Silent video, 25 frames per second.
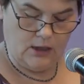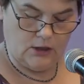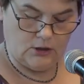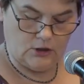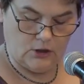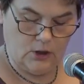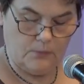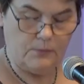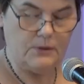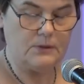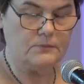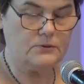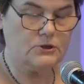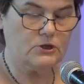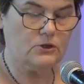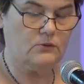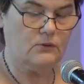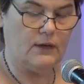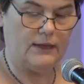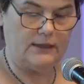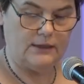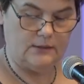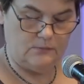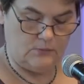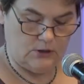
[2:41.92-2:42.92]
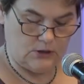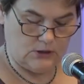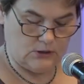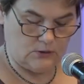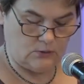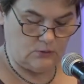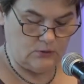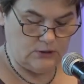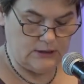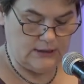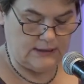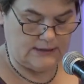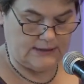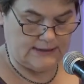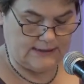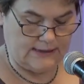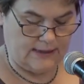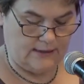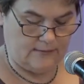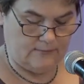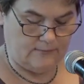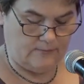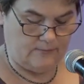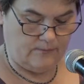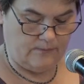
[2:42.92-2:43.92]
Dobrym przykładem jest tu Nyssa,
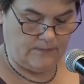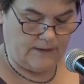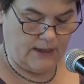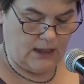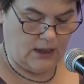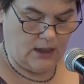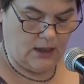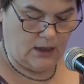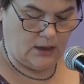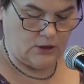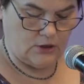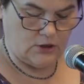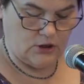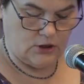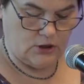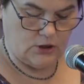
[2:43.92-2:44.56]
gdzie